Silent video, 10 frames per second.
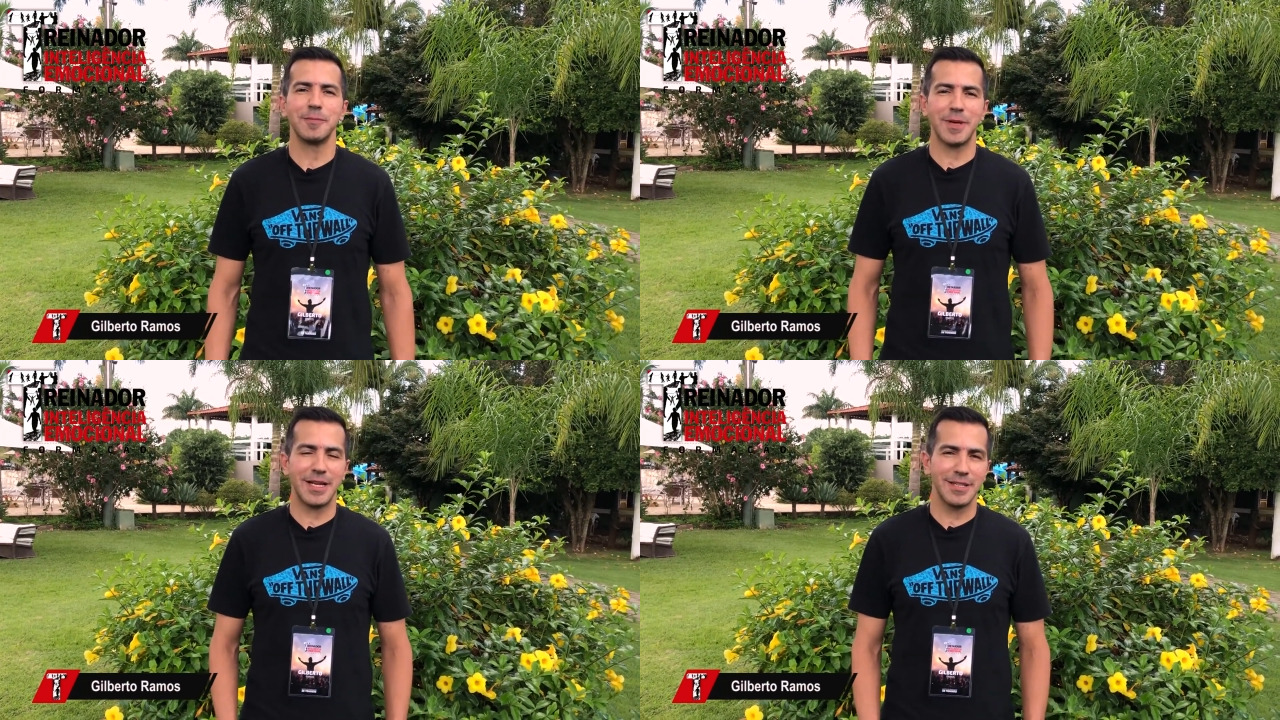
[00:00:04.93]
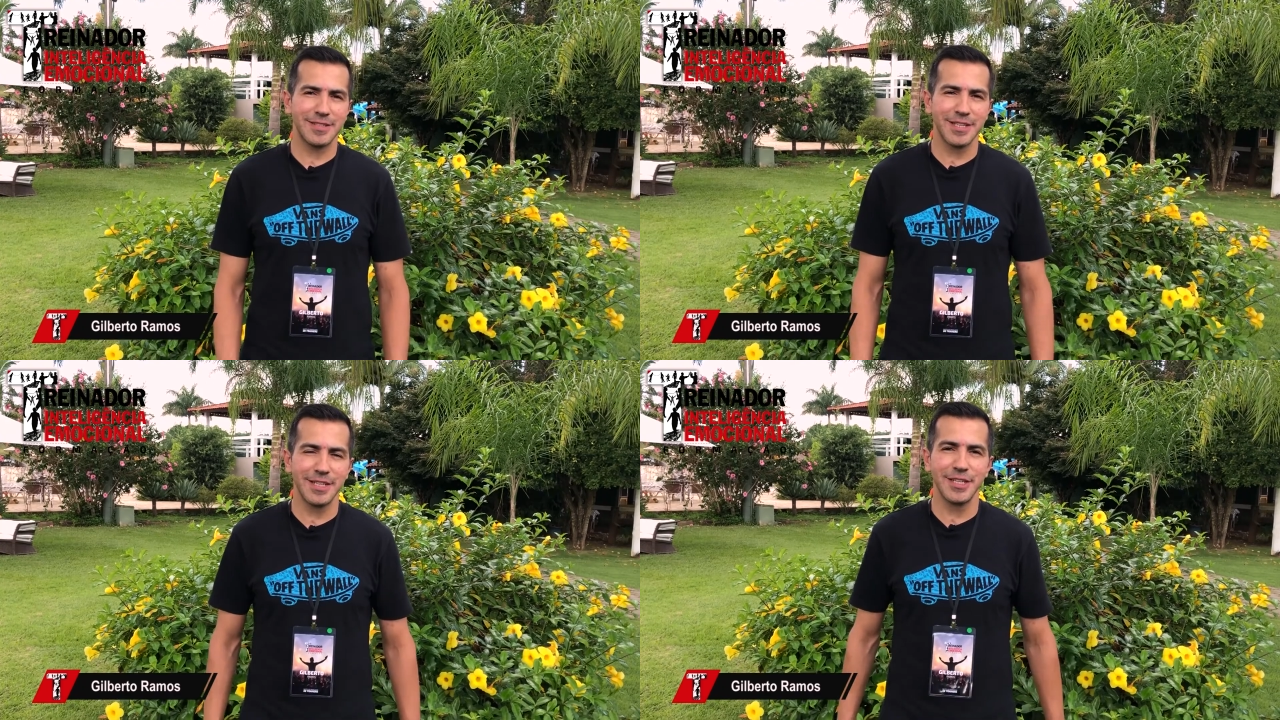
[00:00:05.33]

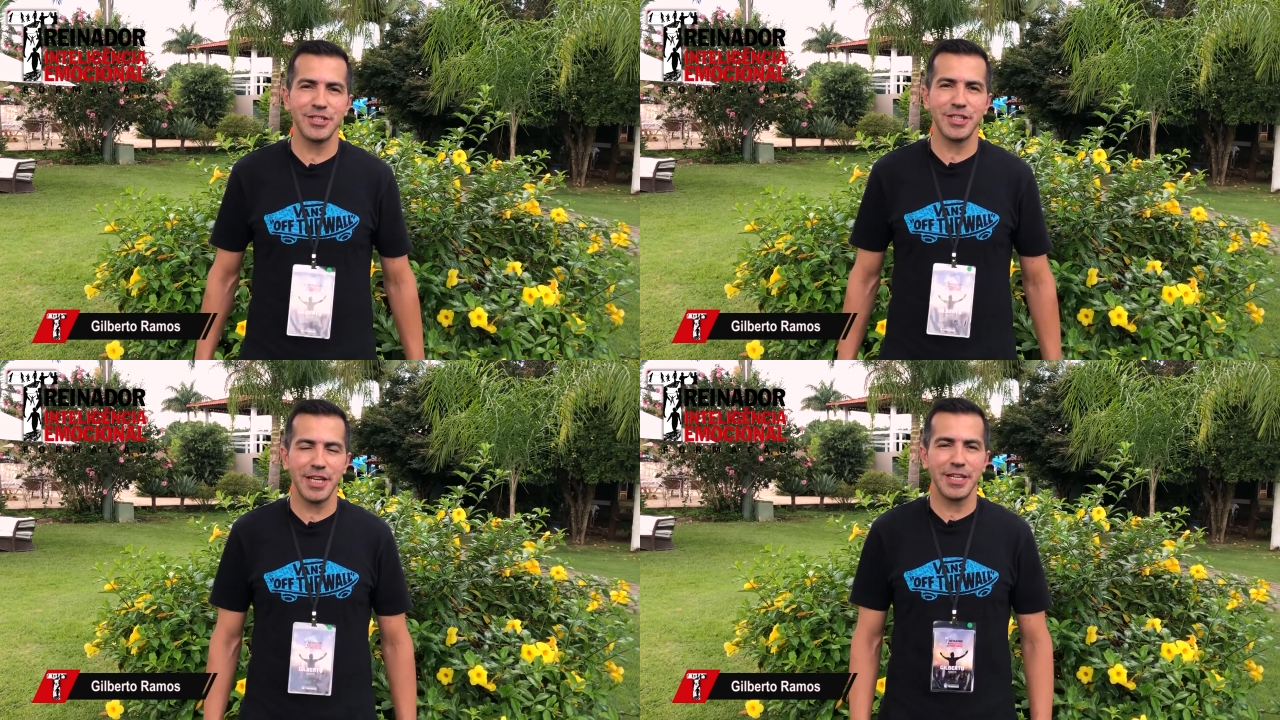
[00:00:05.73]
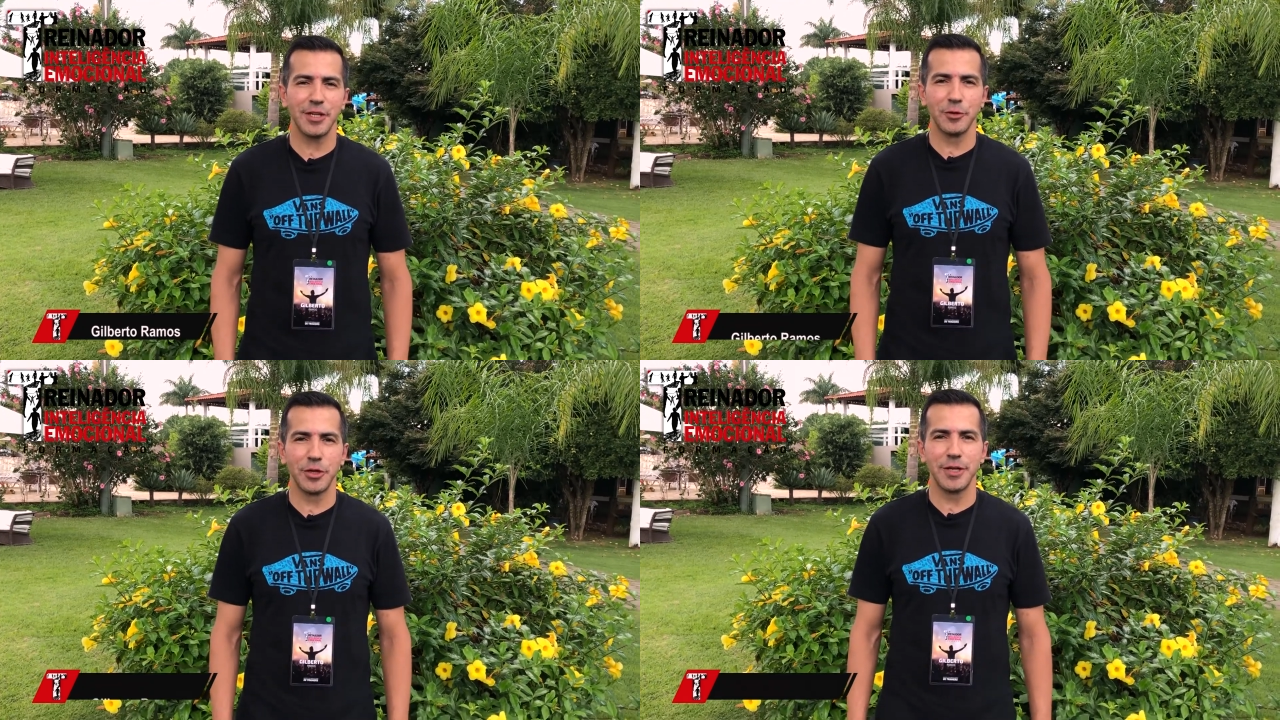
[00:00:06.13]
palestrante,
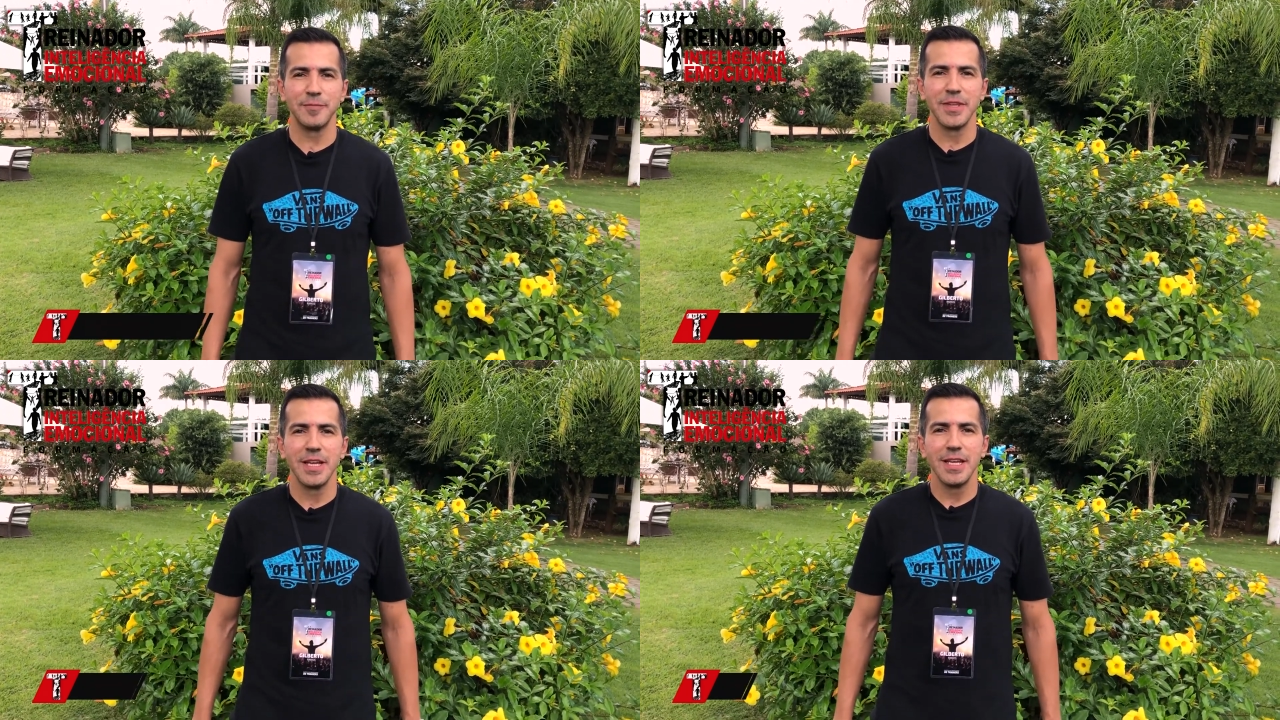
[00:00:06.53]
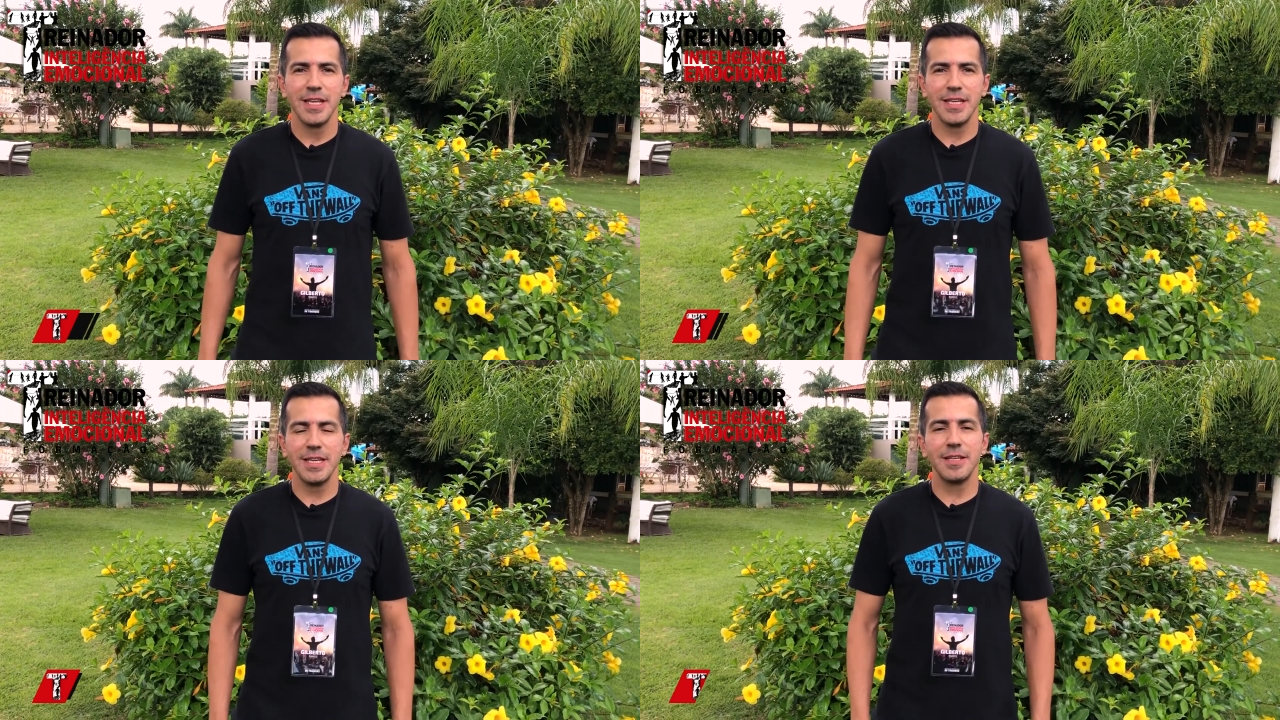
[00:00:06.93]
treinador
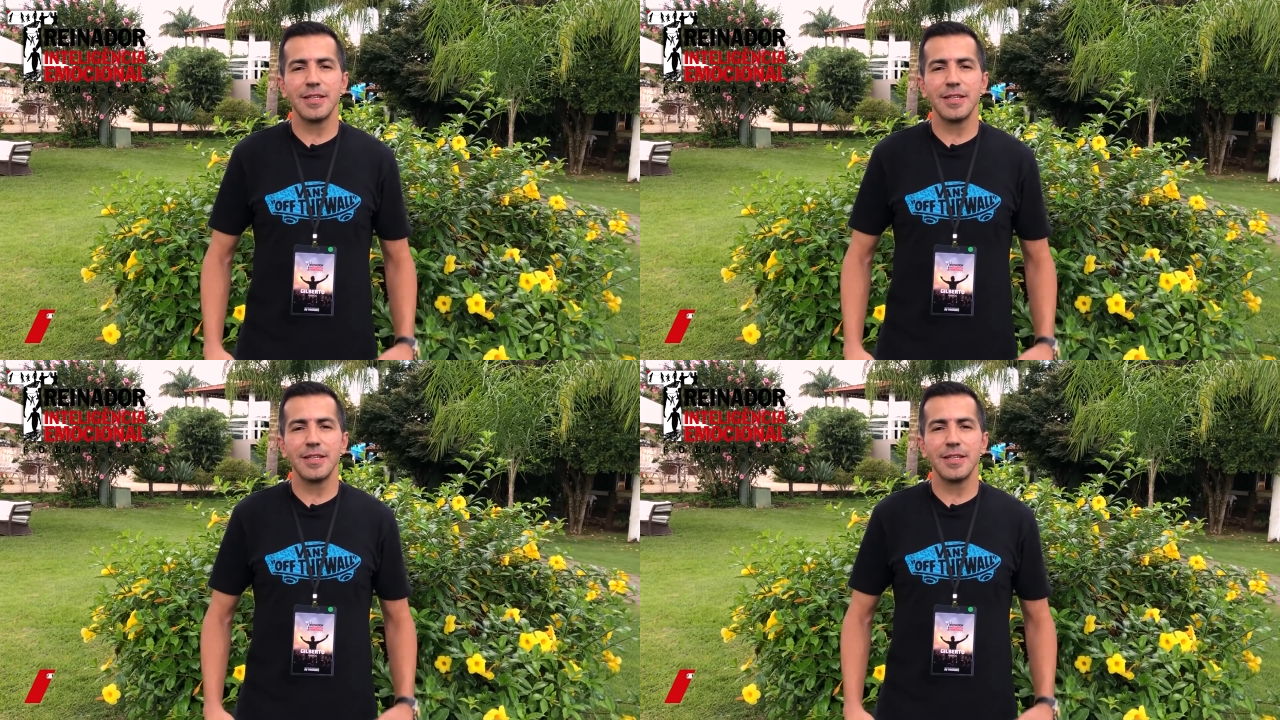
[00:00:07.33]
e